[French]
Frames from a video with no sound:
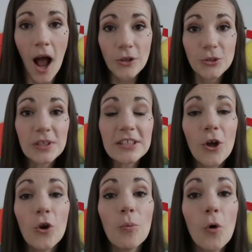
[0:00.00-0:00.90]

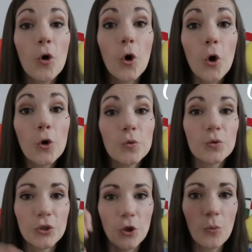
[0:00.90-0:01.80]
Ensuite, le mot
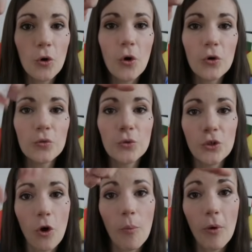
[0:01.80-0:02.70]
grenouille. Le mot
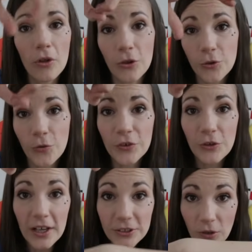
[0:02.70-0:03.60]
grenouille, on prend notre
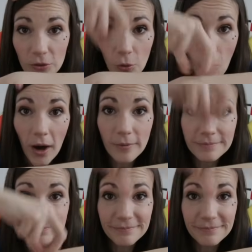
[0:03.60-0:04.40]
configuration en 3.